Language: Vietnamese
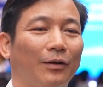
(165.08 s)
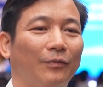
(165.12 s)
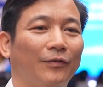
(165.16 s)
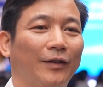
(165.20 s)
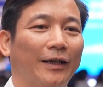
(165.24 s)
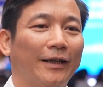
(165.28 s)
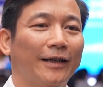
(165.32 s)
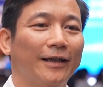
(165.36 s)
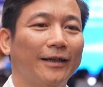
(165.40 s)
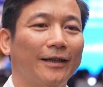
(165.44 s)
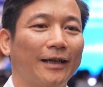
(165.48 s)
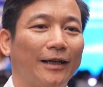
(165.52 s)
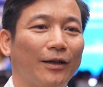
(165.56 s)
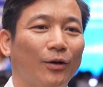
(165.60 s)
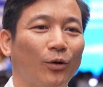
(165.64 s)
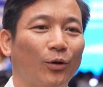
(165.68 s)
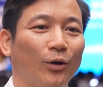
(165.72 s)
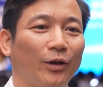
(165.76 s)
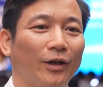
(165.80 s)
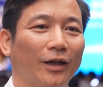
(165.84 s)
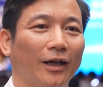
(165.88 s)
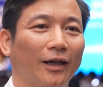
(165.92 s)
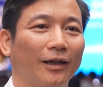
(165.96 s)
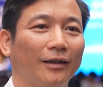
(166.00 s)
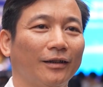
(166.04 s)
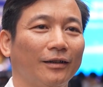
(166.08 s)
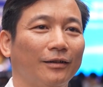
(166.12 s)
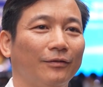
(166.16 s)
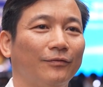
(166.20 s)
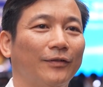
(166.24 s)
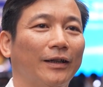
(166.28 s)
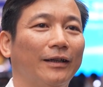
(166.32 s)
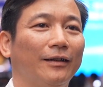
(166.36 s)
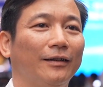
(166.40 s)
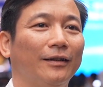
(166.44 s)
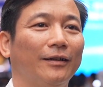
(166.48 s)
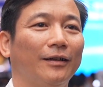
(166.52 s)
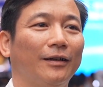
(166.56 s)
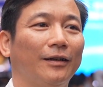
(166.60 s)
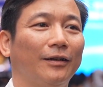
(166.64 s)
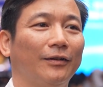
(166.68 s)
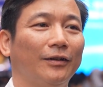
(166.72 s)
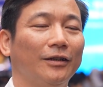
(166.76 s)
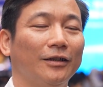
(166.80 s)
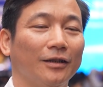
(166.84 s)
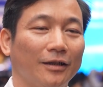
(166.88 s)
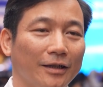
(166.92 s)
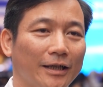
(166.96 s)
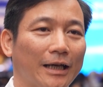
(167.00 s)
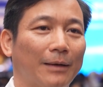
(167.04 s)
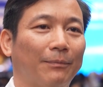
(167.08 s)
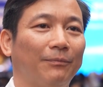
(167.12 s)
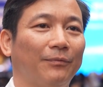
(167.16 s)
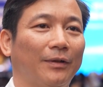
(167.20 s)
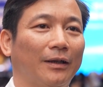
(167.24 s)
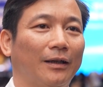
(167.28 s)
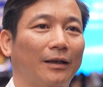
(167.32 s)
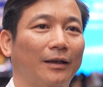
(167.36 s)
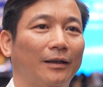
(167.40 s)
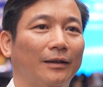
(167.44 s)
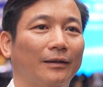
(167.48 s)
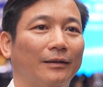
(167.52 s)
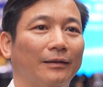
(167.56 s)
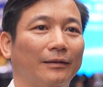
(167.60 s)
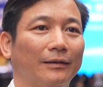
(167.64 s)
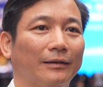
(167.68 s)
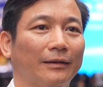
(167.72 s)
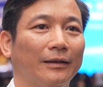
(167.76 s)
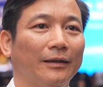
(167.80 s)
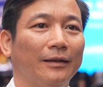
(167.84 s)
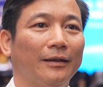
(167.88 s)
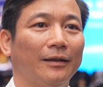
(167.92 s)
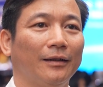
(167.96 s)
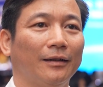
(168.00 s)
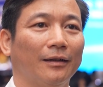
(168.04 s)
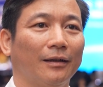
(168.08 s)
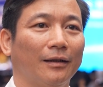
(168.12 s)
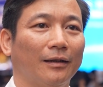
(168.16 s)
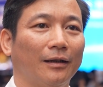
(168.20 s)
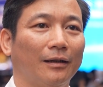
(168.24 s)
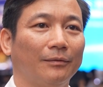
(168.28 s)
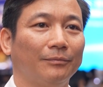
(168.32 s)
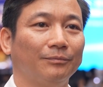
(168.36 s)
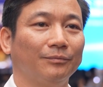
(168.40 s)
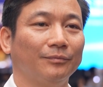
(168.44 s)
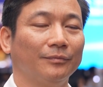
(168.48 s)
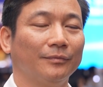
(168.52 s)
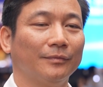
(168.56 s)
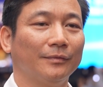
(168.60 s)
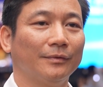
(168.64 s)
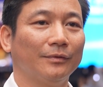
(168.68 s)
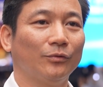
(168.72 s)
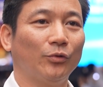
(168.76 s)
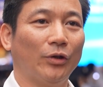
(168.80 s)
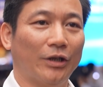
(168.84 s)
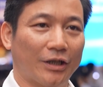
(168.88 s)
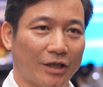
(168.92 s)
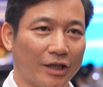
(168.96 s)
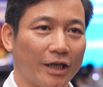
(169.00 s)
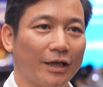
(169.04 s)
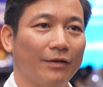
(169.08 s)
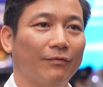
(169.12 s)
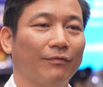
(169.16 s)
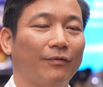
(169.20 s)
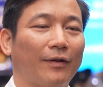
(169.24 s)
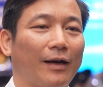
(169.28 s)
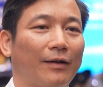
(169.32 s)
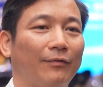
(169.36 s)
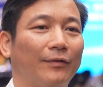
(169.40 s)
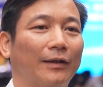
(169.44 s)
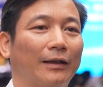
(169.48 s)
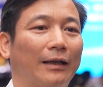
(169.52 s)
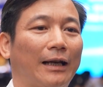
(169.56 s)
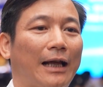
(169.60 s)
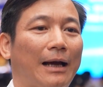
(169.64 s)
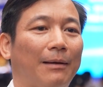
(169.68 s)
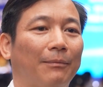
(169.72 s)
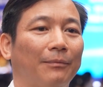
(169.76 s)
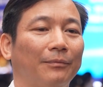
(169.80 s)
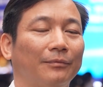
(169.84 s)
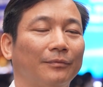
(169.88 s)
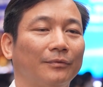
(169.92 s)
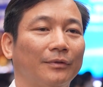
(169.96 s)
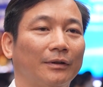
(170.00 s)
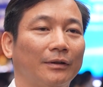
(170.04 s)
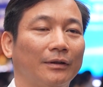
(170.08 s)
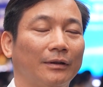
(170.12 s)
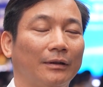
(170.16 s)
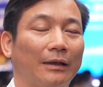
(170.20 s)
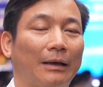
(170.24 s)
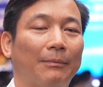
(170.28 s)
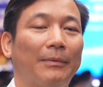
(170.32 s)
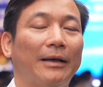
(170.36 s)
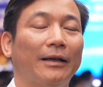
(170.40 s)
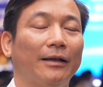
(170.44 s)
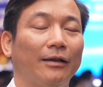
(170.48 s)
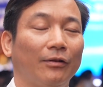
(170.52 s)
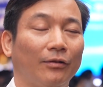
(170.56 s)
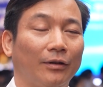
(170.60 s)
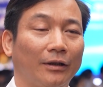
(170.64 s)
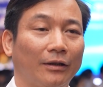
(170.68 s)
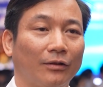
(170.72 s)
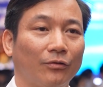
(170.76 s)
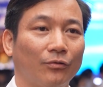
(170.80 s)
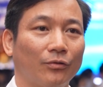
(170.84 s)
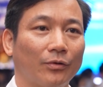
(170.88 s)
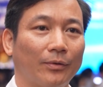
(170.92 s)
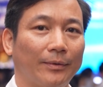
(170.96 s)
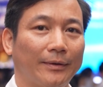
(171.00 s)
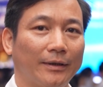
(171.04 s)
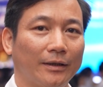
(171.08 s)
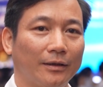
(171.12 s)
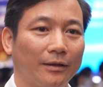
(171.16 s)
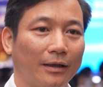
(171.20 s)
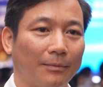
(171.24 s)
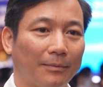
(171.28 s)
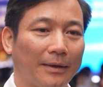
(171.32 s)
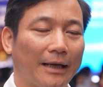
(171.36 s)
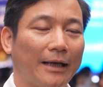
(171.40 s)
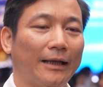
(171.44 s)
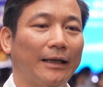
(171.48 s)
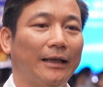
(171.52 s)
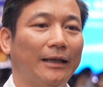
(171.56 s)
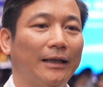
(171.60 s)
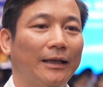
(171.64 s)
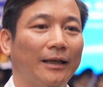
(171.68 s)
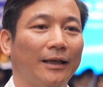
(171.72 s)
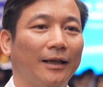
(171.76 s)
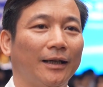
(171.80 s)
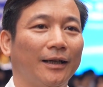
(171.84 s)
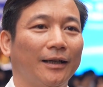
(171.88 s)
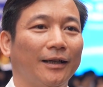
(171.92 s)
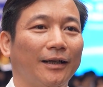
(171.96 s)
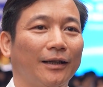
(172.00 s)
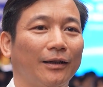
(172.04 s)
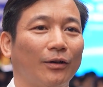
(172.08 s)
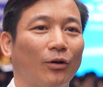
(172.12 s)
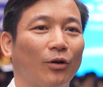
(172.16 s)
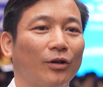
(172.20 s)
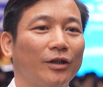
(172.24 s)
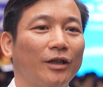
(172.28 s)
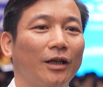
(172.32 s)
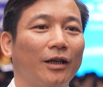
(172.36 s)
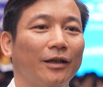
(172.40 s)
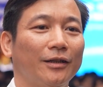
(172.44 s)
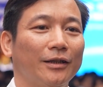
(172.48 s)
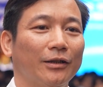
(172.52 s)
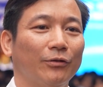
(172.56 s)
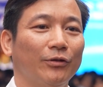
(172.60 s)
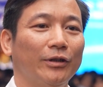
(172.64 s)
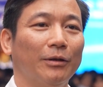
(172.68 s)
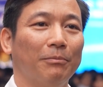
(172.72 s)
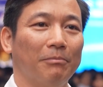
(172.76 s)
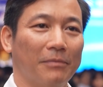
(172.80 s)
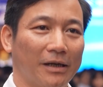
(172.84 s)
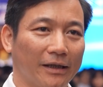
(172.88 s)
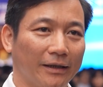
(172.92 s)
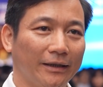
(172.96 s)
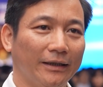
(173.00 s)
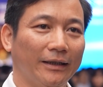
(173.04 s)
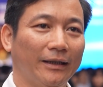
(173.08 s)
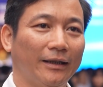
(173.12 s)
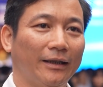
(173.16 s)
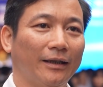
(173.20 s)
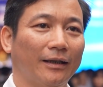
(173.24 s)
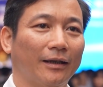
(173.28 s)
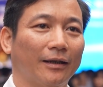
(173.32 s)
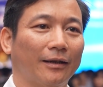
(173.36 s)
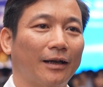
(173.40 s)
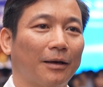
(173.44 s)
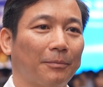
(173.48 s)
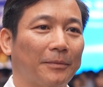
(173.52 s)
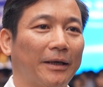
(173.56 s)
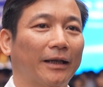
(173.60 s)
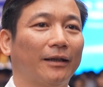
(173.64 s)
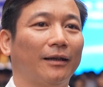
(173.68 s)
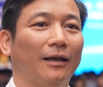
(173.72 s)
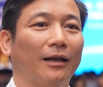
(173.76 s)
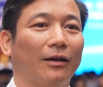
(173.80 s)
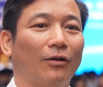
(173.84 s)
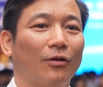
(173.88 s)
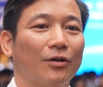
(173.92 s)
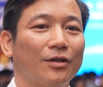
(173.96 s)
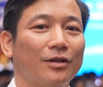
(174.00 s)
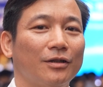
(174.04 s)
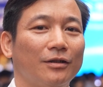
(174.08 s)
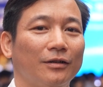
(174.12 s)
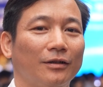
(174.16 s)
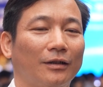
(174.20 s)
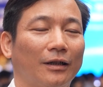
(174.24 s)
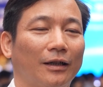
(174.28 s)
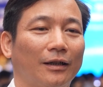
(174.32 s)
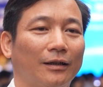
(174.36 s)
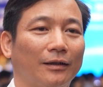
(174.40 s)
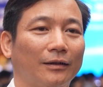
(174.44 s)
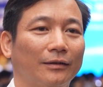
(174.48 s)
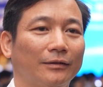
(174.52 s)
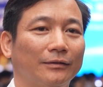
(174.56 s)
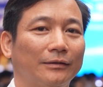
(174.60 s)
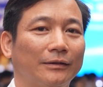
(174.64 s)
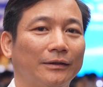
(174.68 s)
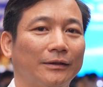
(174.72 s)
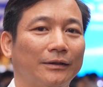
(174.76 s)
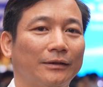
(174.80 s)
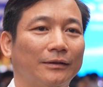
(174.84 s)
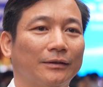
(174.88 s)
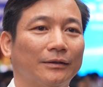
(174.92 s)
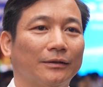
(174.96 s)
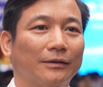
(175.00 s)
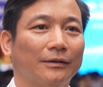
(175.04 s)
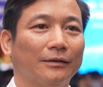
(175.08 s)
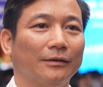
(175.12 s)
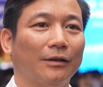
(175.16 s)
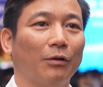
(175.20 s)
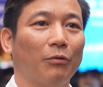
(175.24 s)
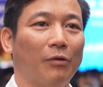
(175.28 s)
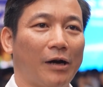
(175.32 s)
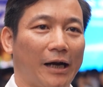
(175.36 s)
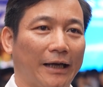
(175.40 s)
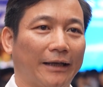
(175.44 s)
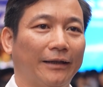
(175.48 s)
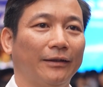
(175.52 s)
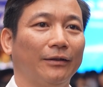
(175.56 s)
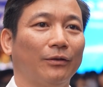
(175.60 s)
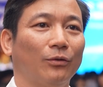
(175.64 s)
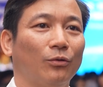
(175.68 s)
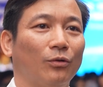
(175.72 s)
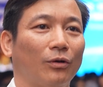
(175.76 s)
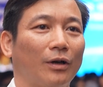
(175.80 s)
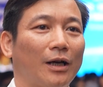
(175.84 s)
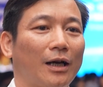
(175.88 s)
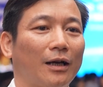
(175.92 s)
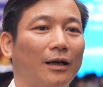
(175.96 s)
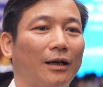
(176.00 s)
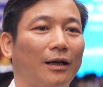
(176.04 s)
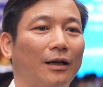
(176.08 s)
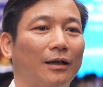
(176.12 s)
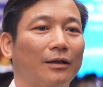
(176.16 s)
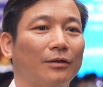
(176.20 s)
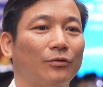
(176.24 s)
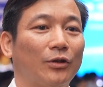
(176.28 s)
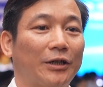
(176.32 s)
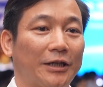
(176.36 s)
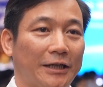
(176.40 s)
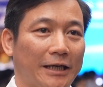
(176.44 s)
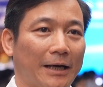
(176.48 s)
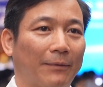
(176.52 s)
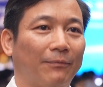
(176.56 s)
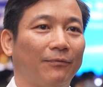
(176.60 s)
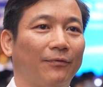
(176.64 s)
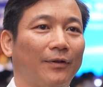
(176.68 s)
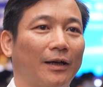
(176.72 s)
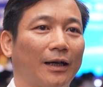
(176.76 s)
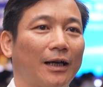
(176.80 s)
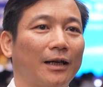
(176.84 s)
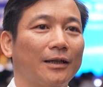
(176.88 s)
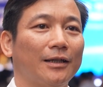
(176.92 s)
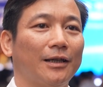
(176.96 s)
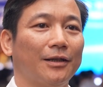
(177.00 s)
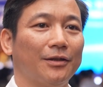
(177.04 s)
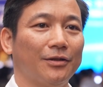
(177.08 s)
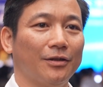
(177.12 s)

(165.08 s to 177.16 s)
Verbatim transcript: Với cái ngày hội à, tư vấn à, hướng nghiệp à, tuyển sinh và việc làm năm 2024 năm nay thì có rất là nhiều điểm mới, đặc biệt là có sự đồng hành của các doanh nghiệp và các nhà